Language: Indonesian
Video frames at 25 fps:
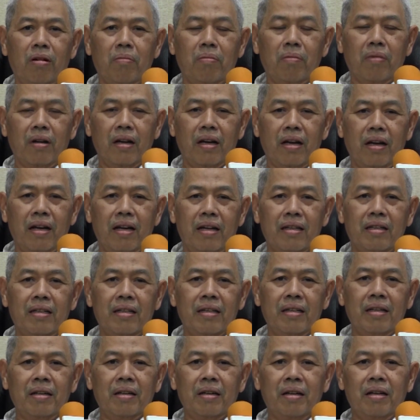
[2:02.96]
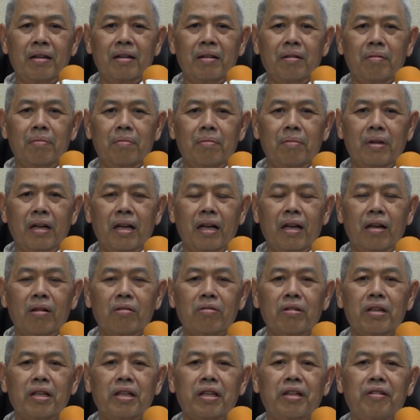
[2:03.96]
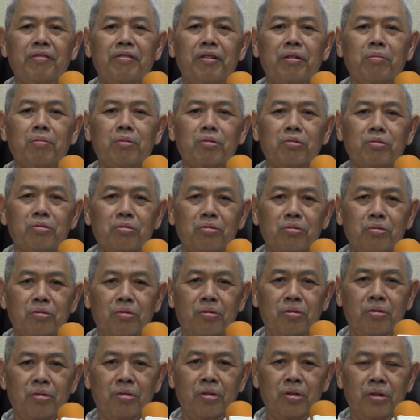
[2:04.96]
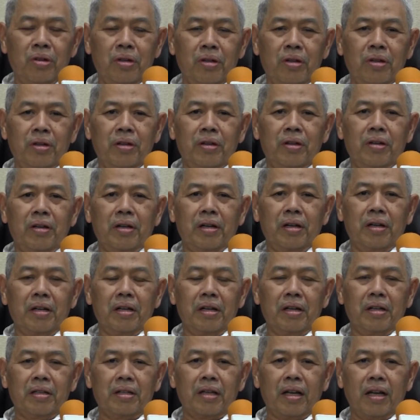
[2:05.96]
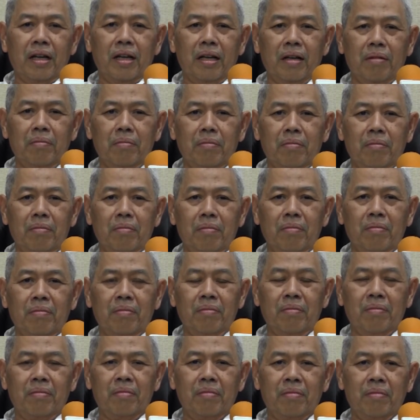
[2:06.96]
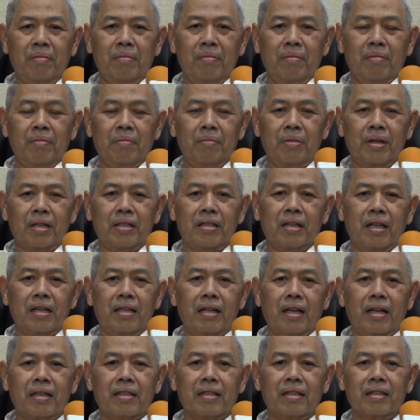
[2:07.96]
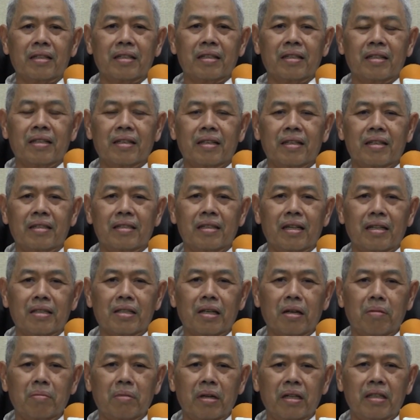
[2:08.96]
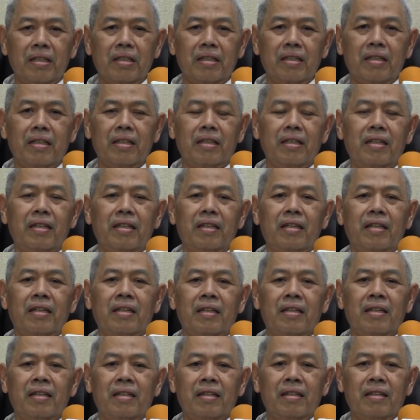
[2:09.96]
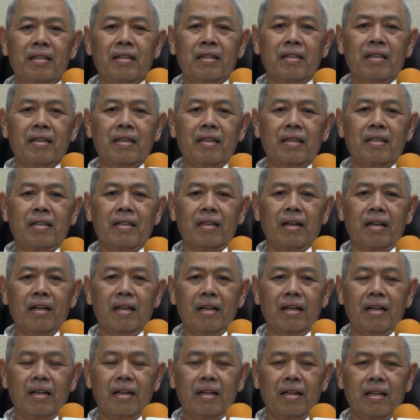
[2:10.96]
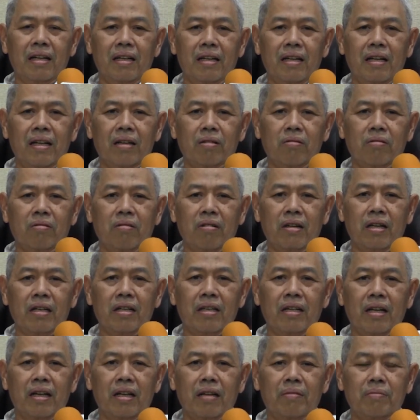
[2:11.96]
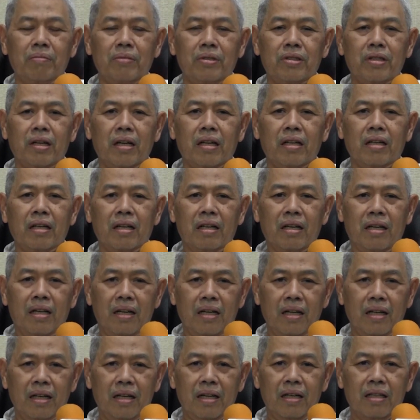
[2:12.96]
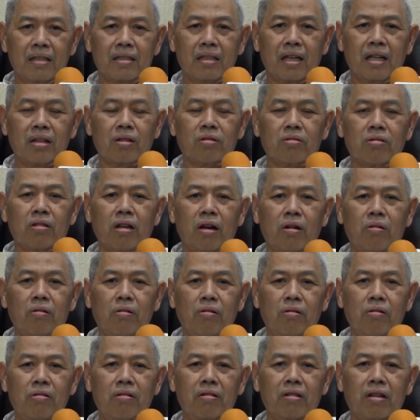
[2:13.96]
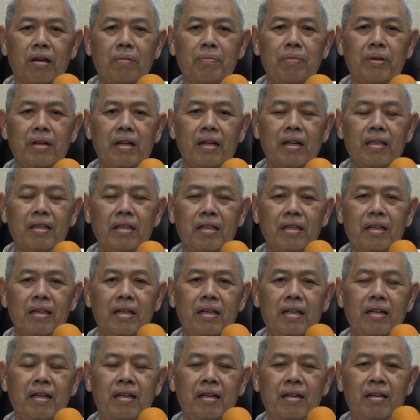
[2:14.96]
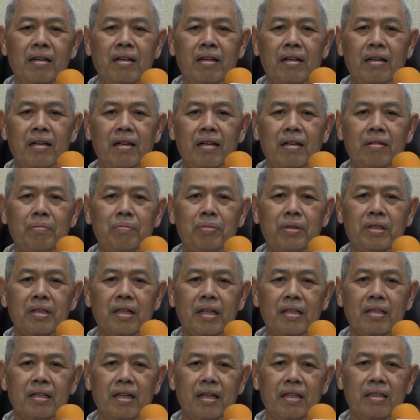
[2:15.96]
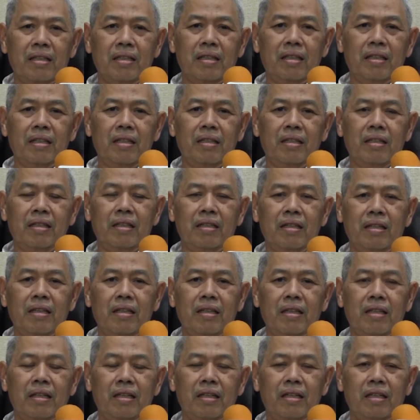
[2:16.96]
UMK melalui TVMU. Eh, dalam perjanjian kerjasama ini kita lakukan dalam jangka satu tahun, tapi nanti eh, bisa jadi di